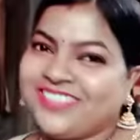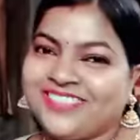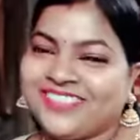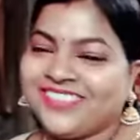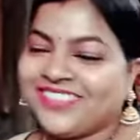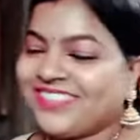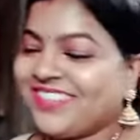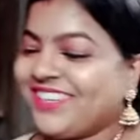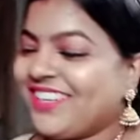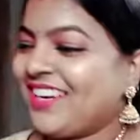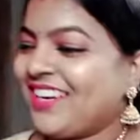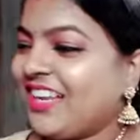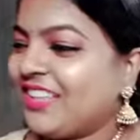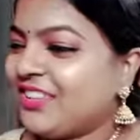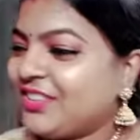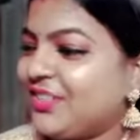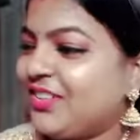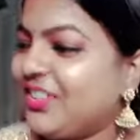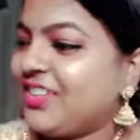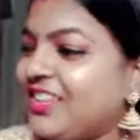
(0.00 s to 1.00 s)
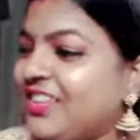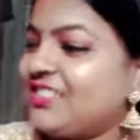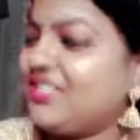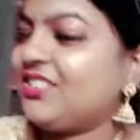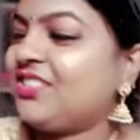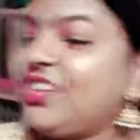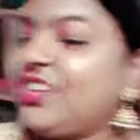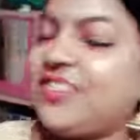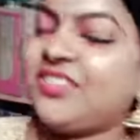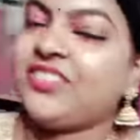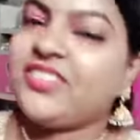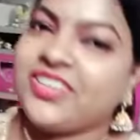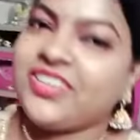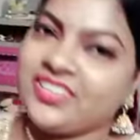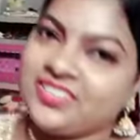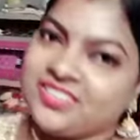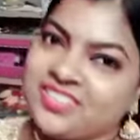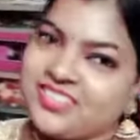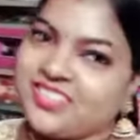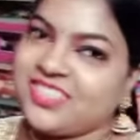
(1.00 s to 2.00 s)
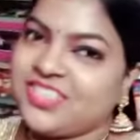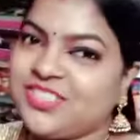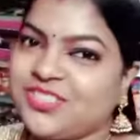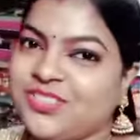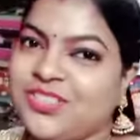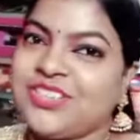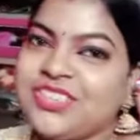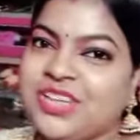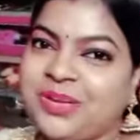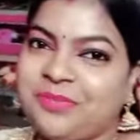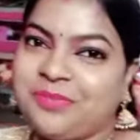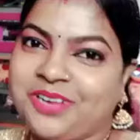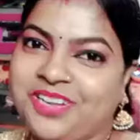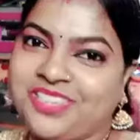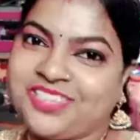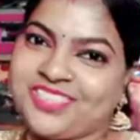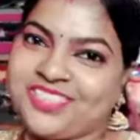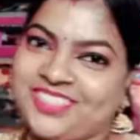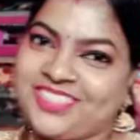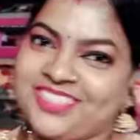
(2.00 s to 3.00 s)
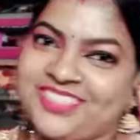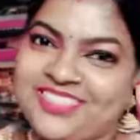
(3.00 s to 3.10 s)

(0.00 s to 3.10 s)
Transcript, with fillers: অনেকটাই ক্লান্ত হয়ে গেছে তো এখন ড্রেসটা চেঞ্জ করে তারপর আসছি